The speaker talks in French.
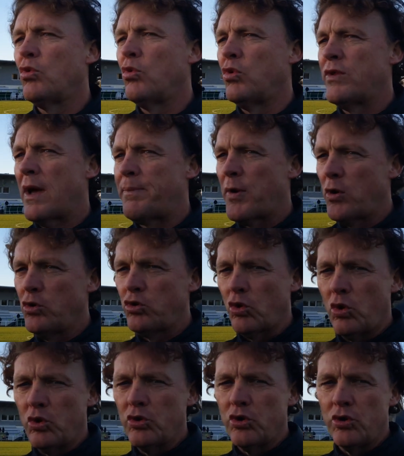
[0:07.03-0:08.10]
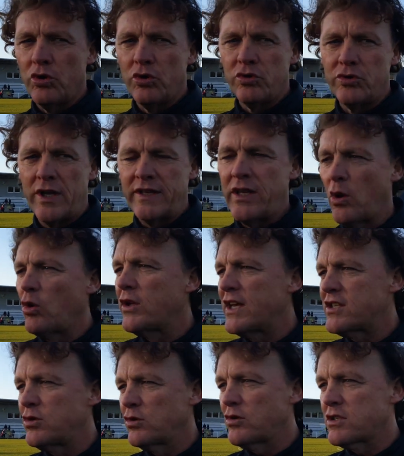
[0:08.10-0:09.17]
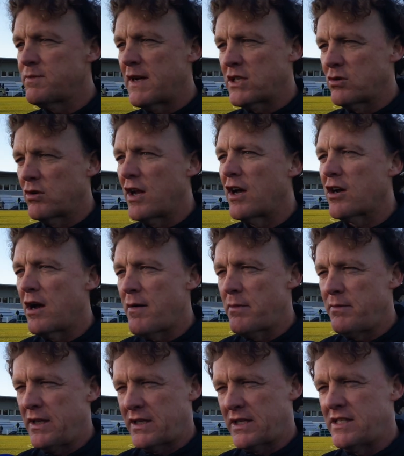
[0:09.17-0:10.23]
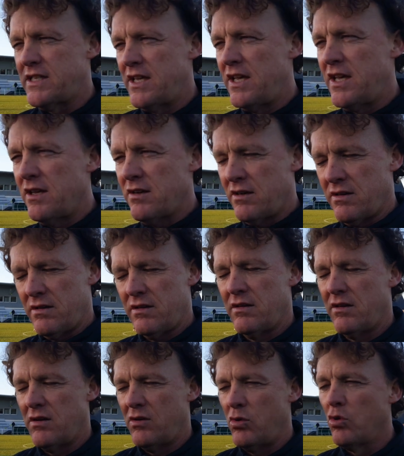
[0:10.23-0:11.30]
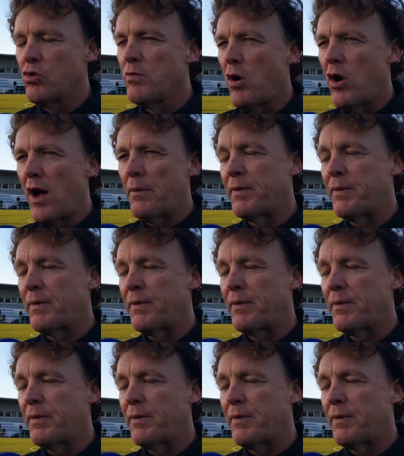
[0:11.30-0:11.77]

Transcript: on n'a pas eu trop d'interrogations dans ce match, on l'a quand même maîtrisé euh, longuement.